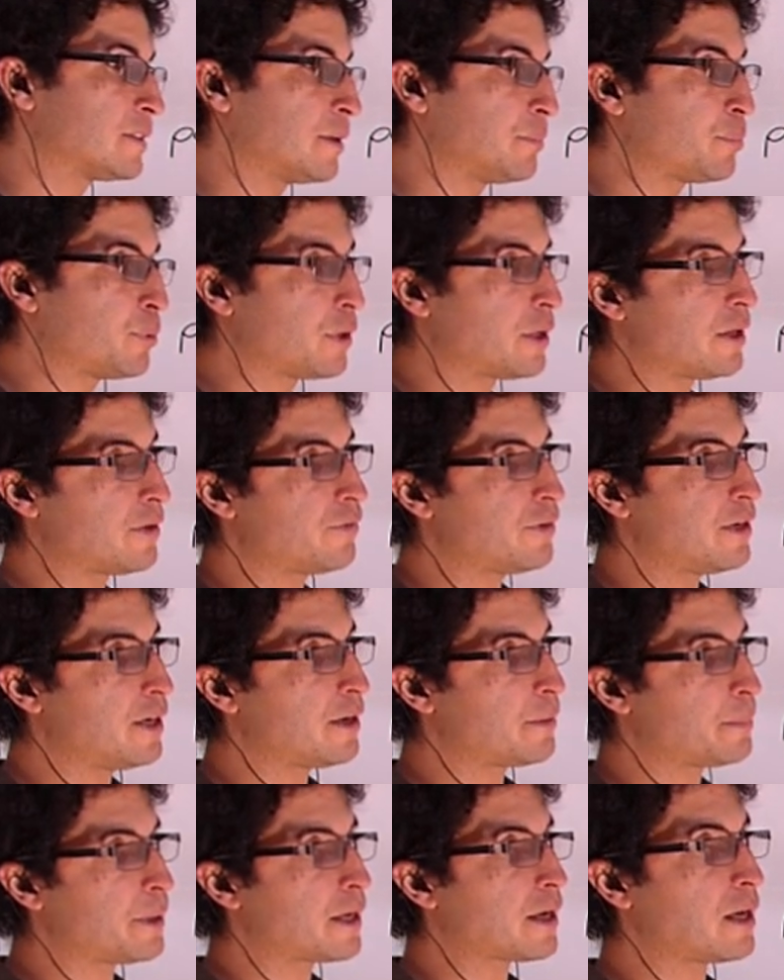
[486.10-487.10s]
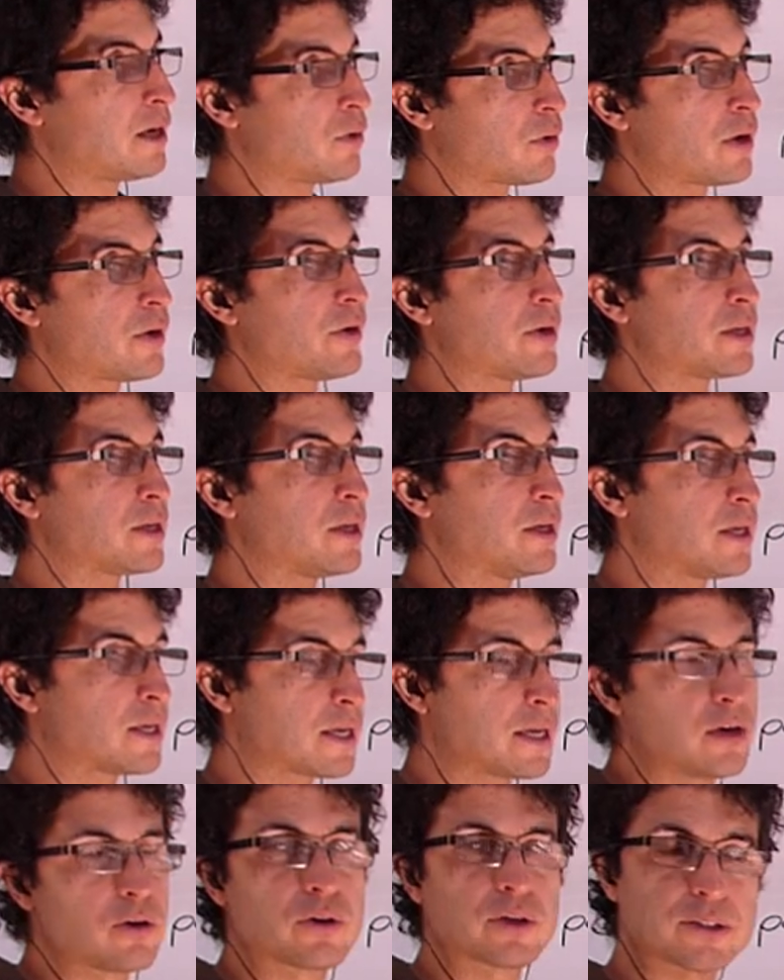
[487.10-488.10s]
se puede definir bien qué es lo que va,
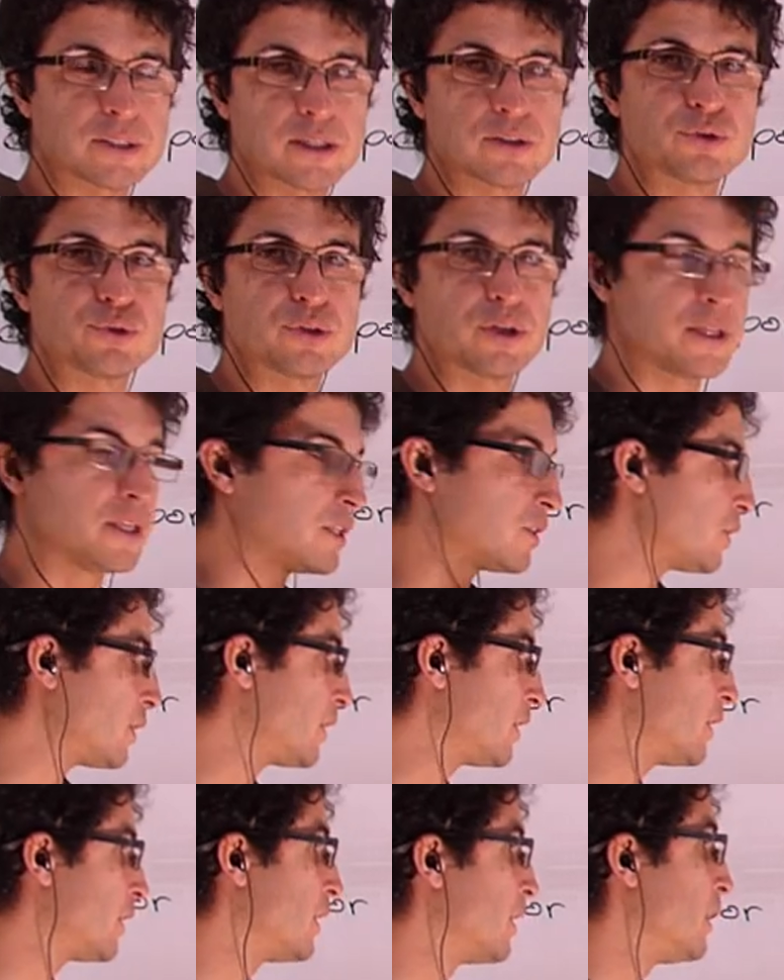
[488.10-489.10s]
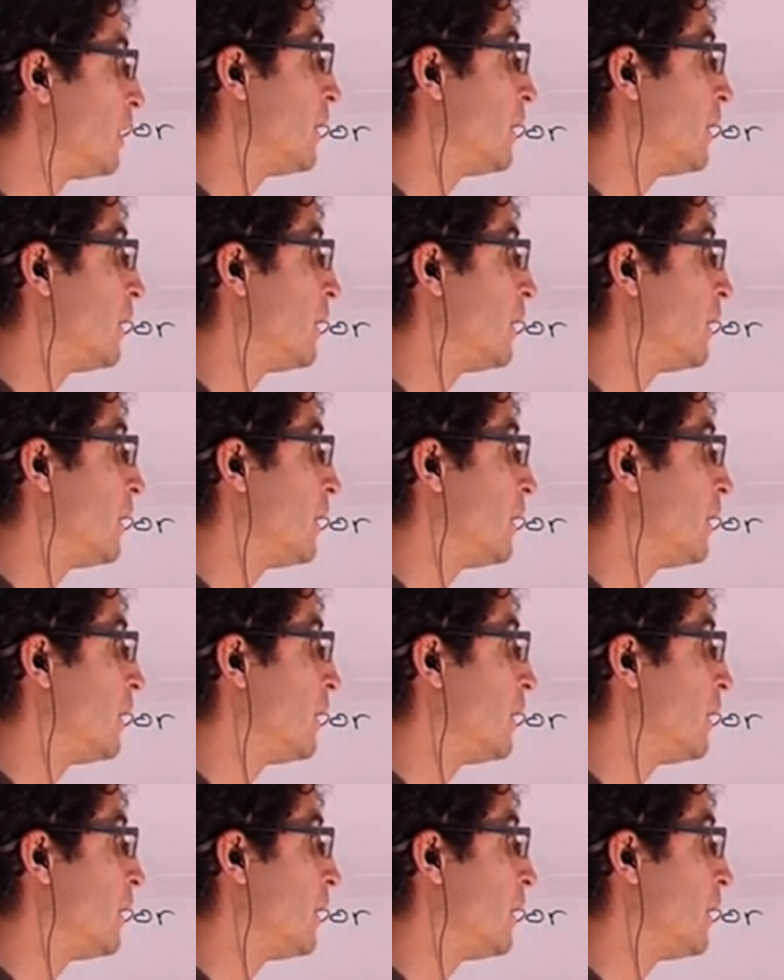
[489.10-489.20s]
qué lo que está sucediendo ahí.